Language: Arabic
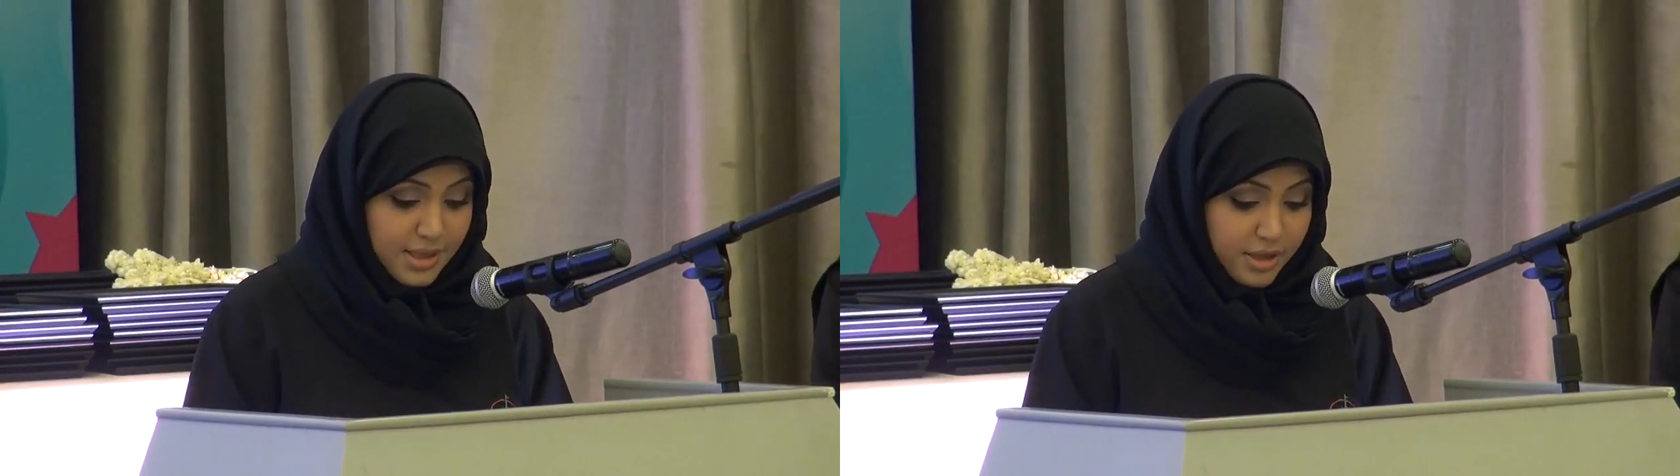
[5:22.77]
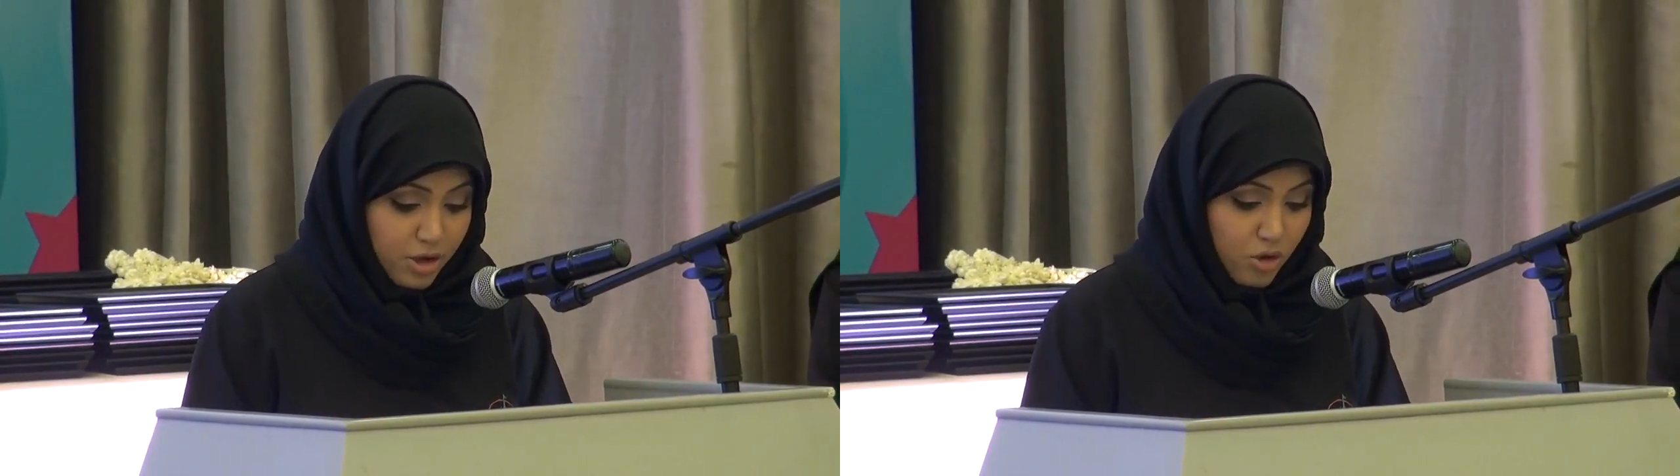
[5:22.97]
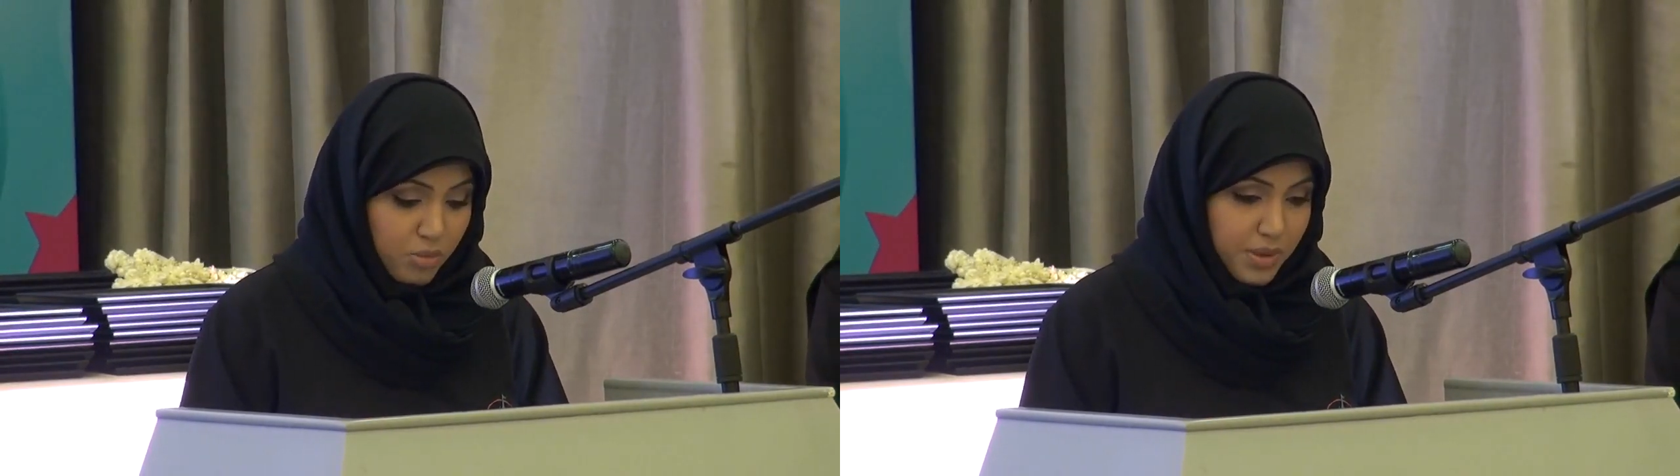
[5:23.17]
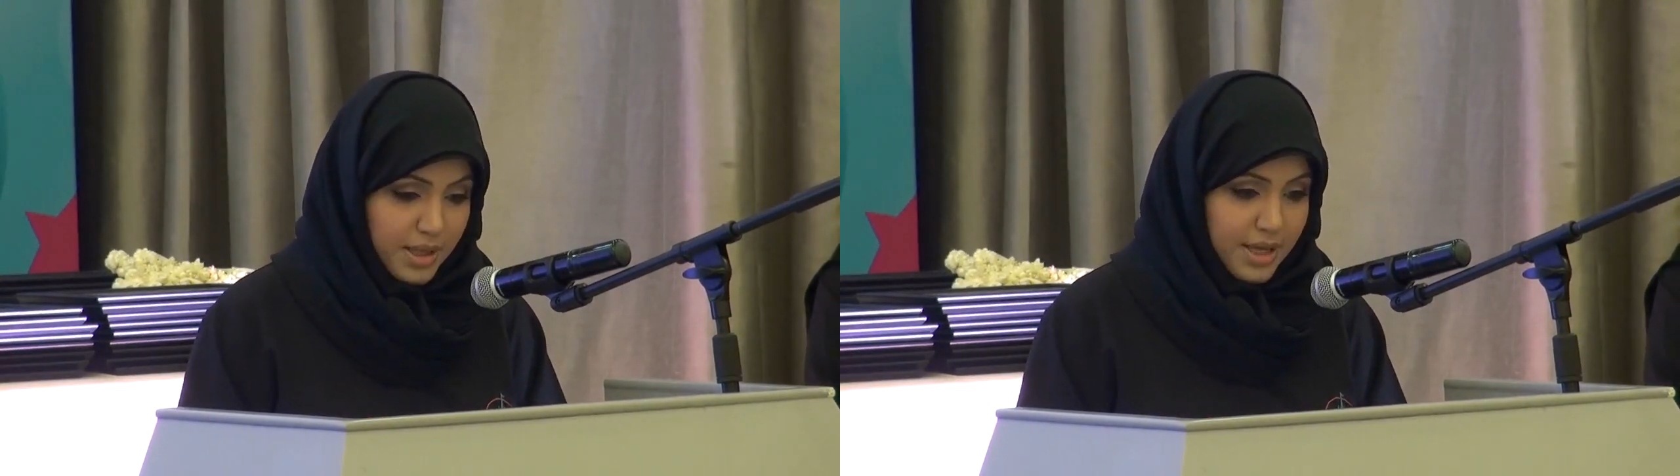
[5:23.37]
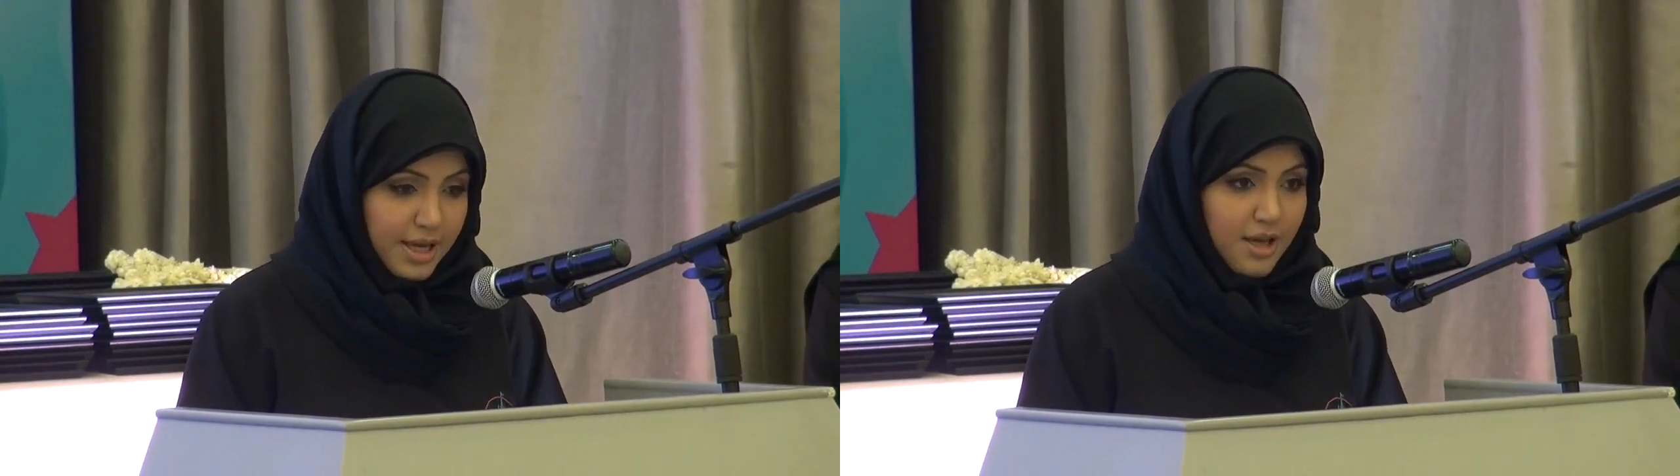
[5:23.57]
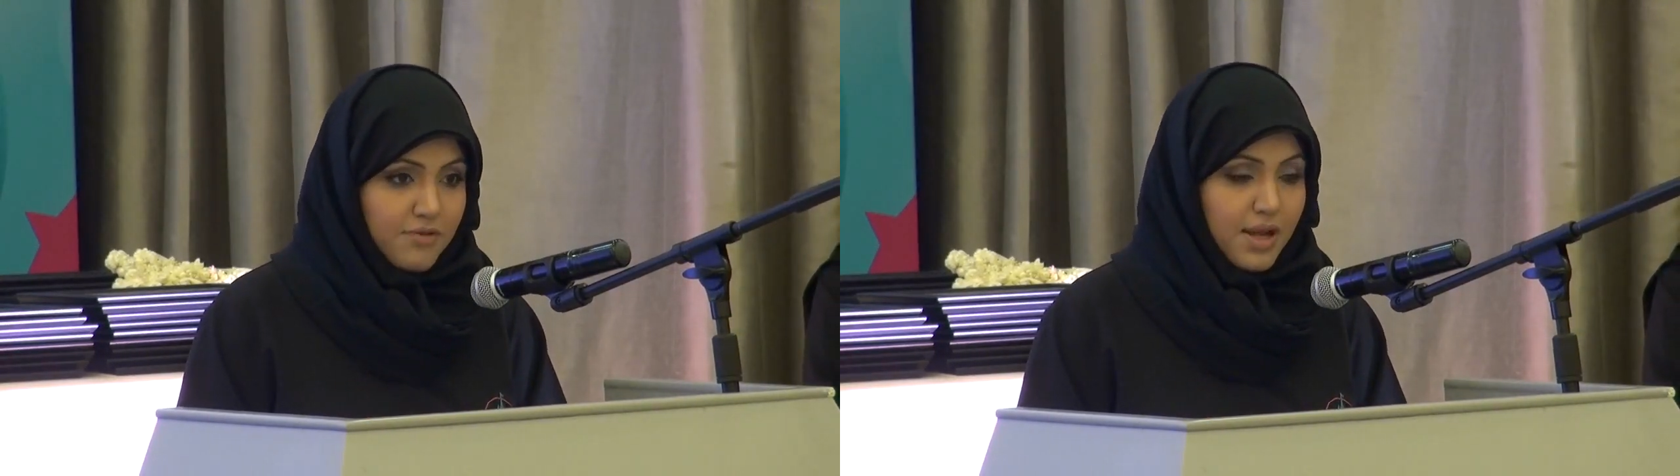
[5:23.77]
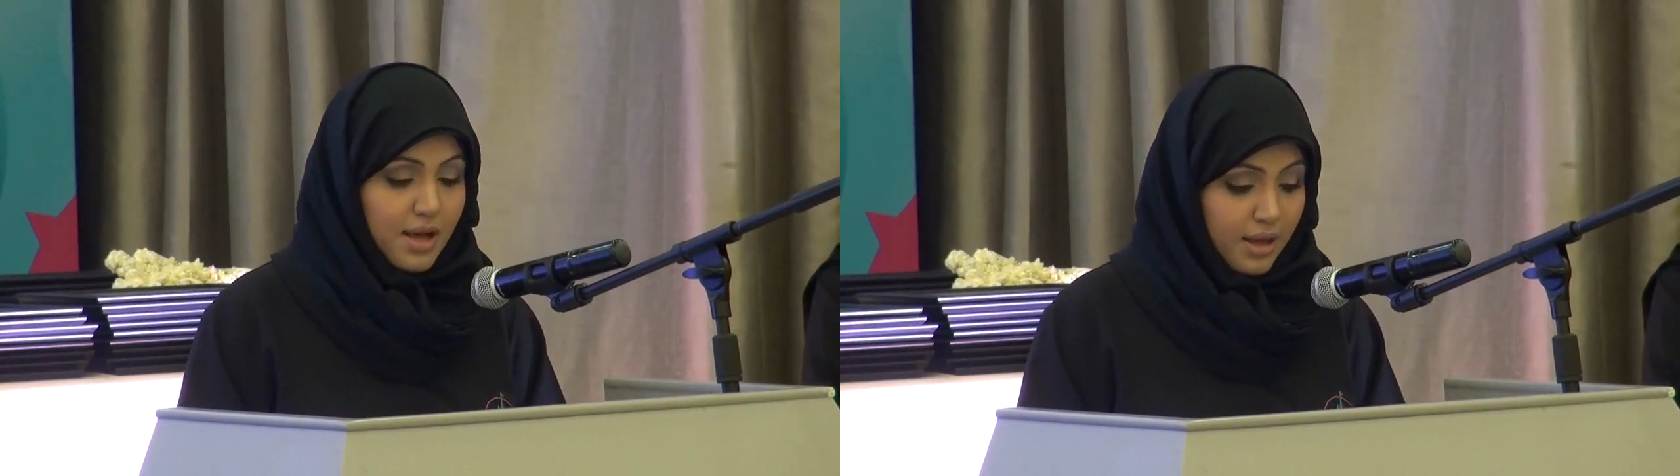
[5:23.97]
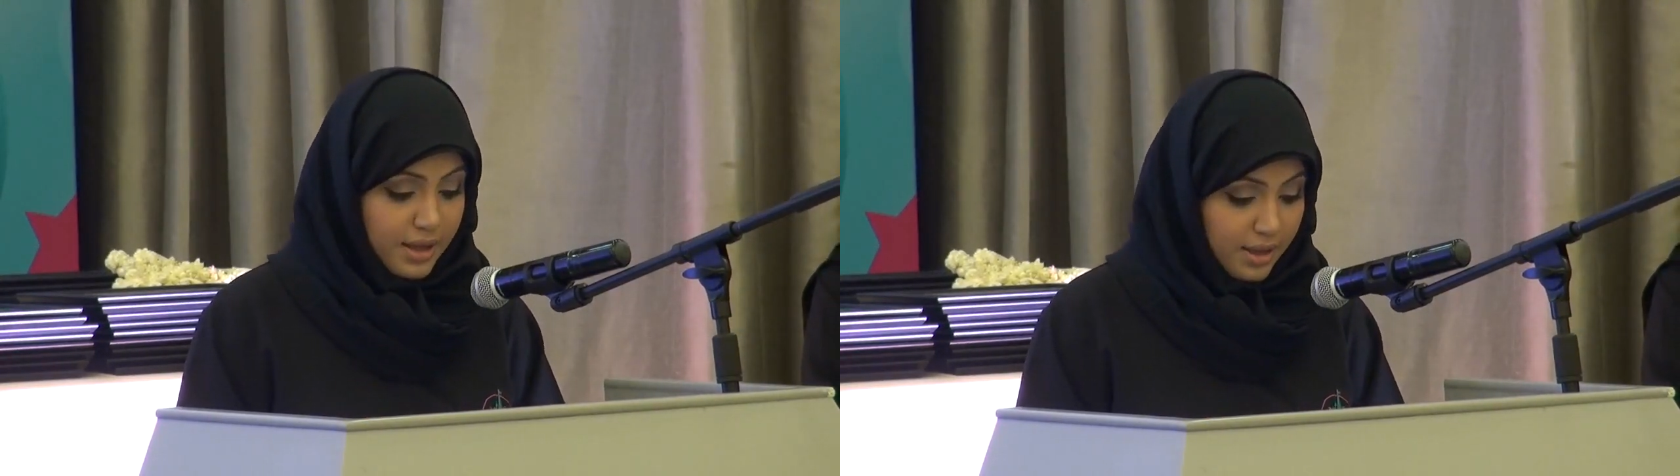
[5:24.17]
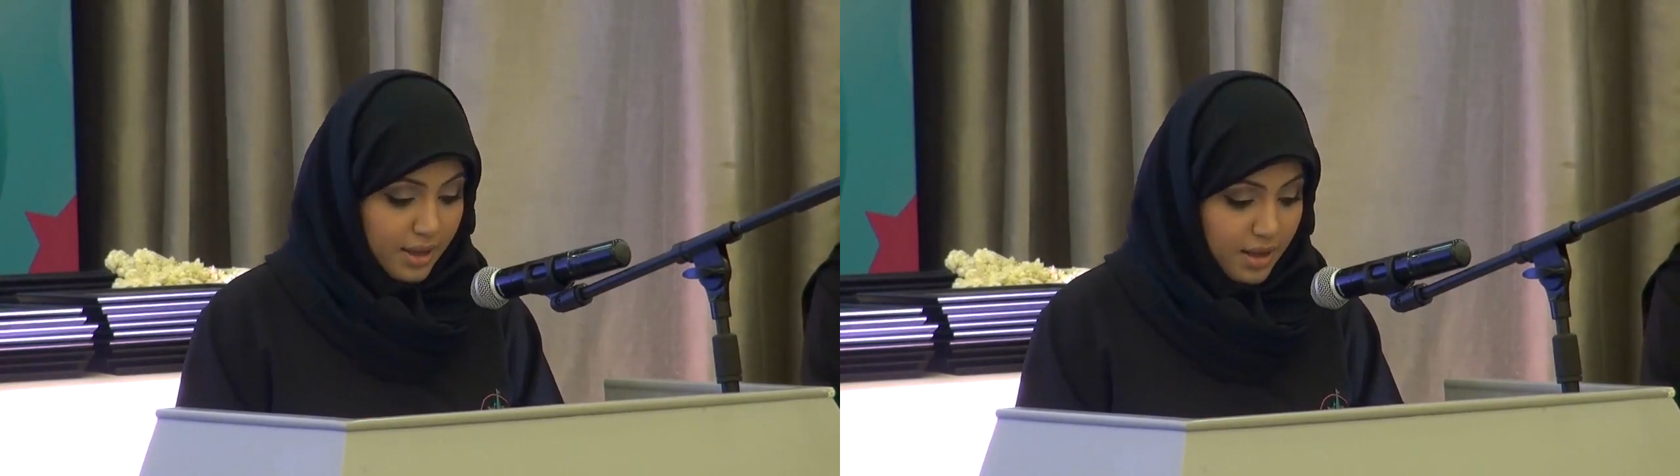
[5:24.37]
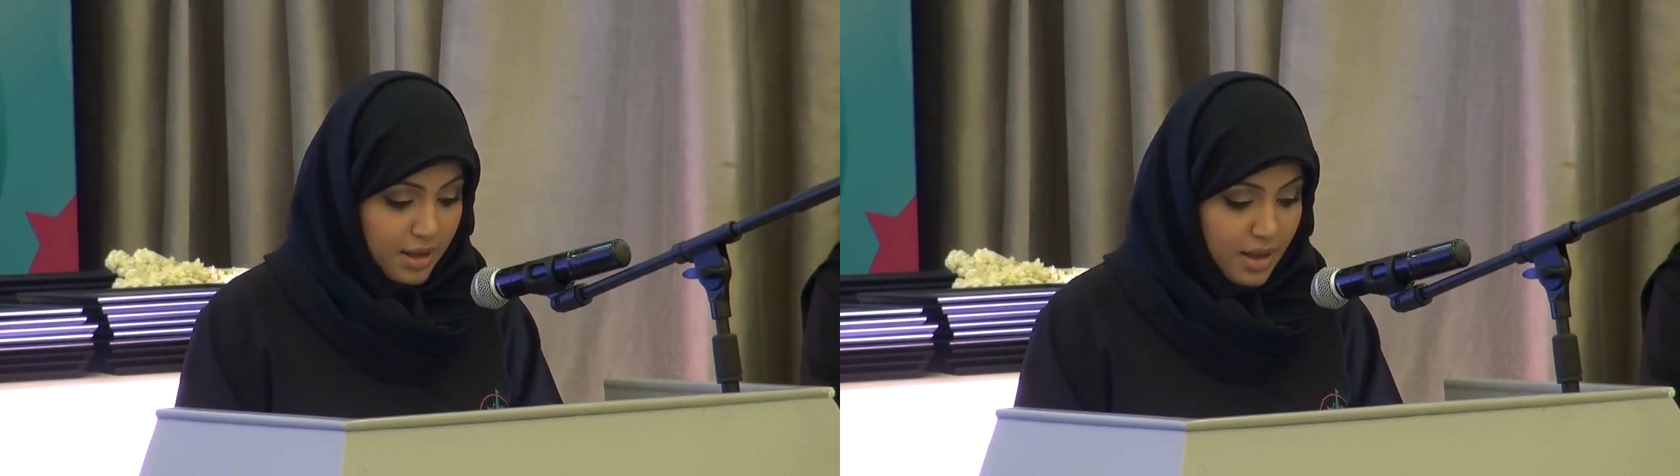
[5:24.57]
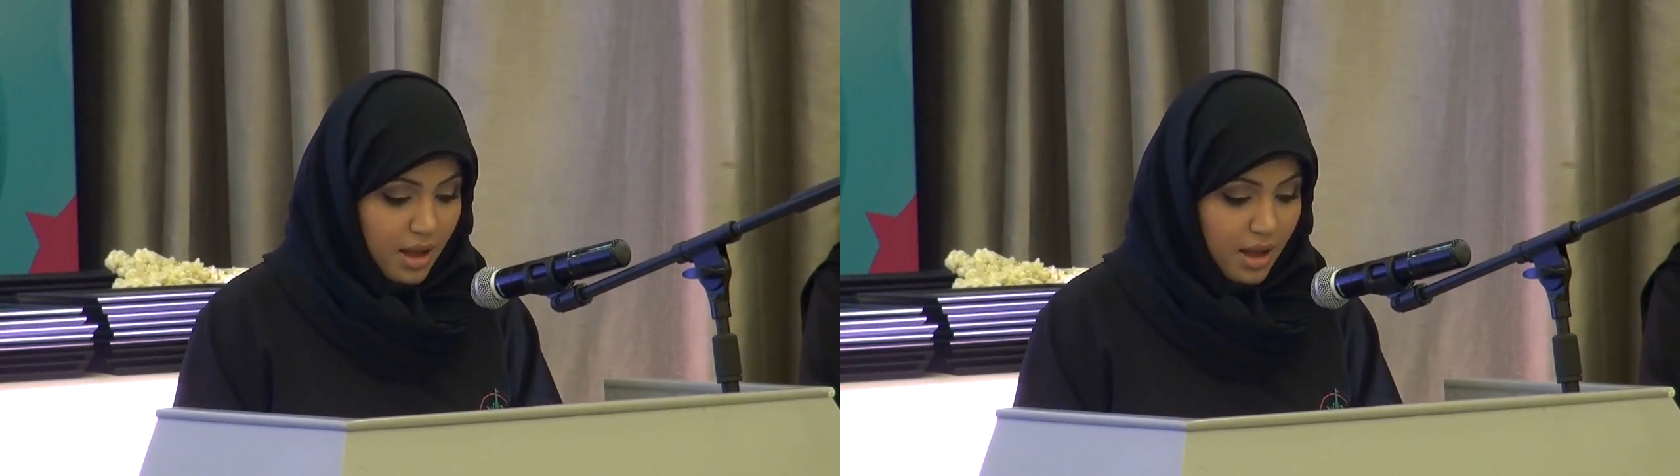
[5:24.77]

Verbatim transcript: اليوم هي في الحقيقة